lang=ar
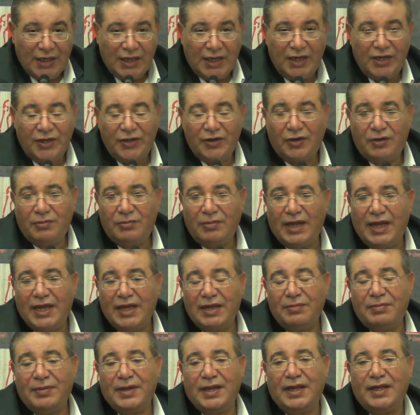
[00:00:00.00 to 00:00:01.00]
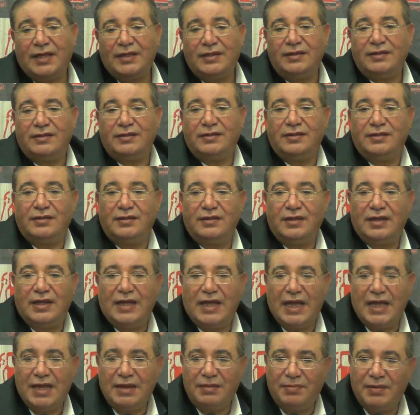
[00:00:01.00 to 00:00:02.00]
اليوم أي بلد
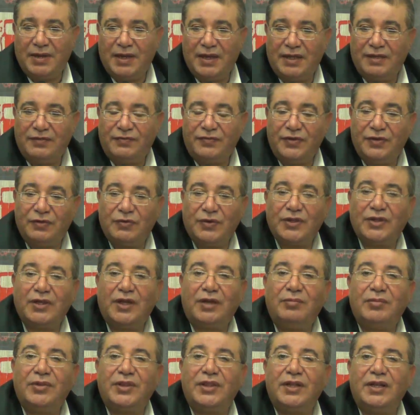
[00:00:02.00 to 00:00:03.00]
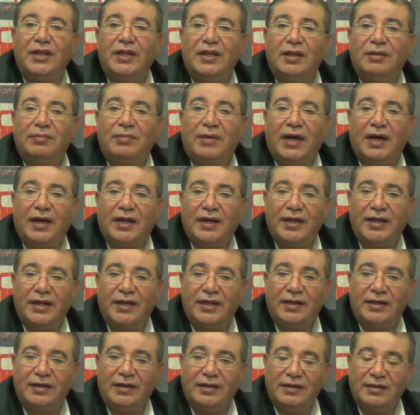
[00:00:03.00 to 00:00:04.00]
أي بلد في وضع مثل
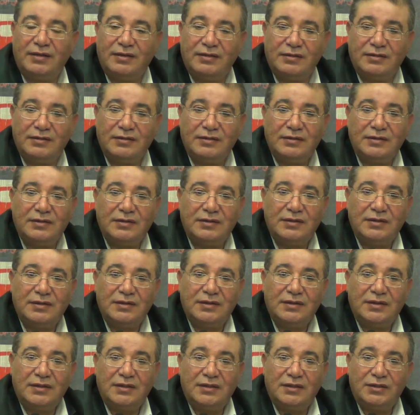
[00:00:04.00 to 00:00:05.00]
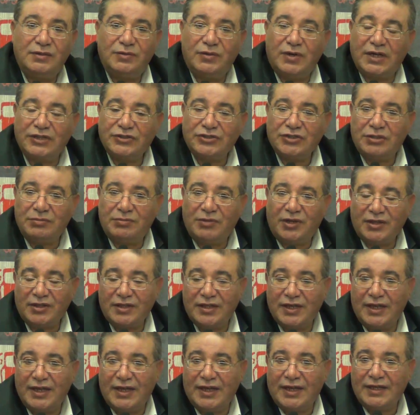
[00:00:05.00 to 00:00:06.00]
البحرين تواجه
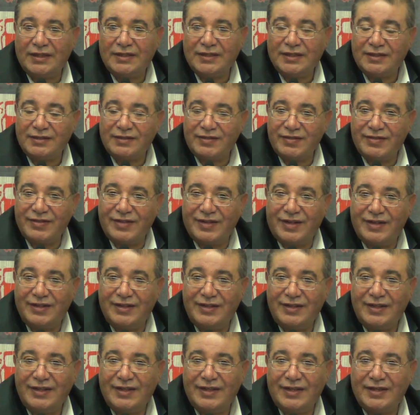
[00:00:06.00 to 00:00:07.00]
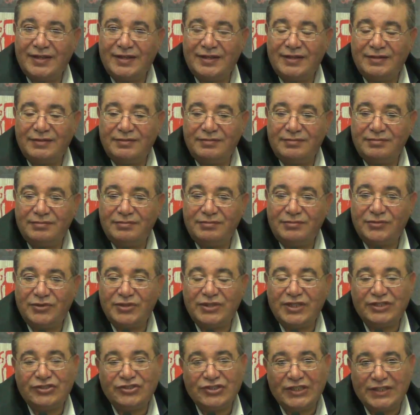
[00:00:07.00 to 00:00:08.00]
معطيات اقتصادية
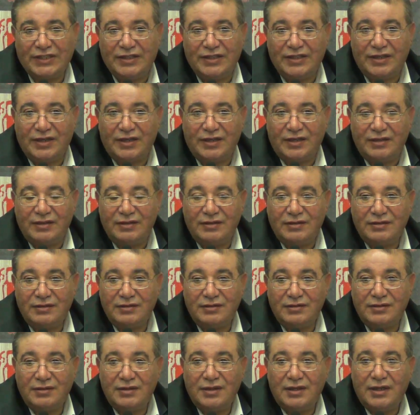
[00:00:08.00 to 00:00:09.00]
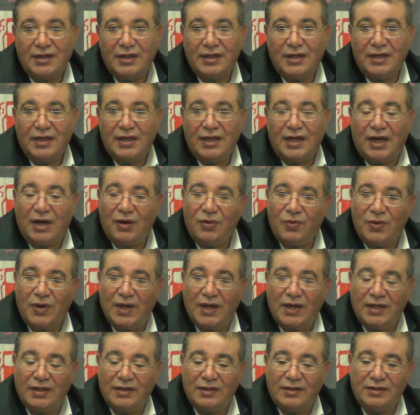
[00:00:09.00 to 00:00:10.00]
متجدرة
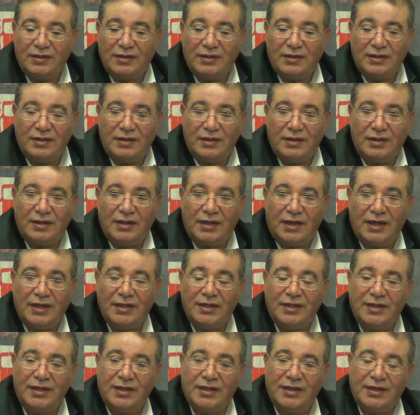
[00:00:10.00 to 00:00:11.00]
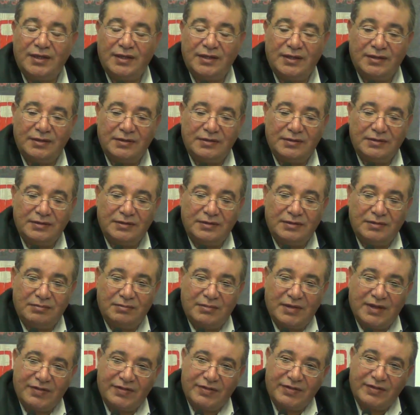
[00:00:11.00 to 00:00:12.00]
أولا عندها
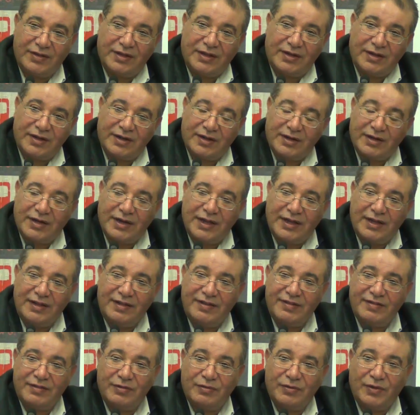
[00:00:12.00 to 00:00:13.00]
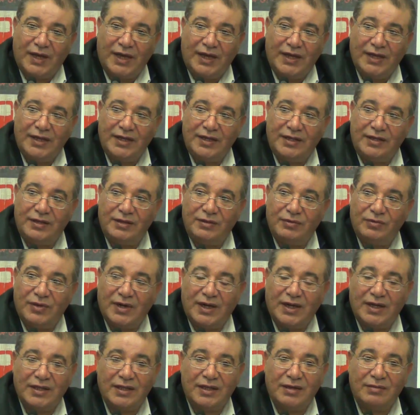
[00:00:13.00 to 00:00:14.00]
مصدر رئيسي وحيد
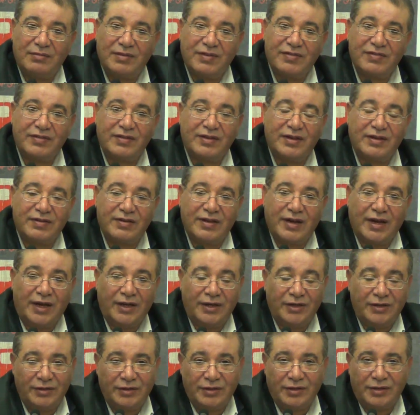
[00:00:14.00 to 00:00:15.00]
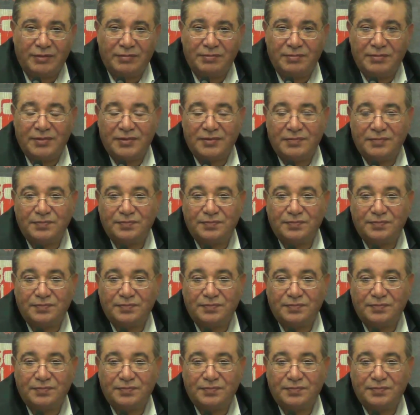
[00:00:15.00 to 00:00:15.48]
وهذا المصدر راح ينضب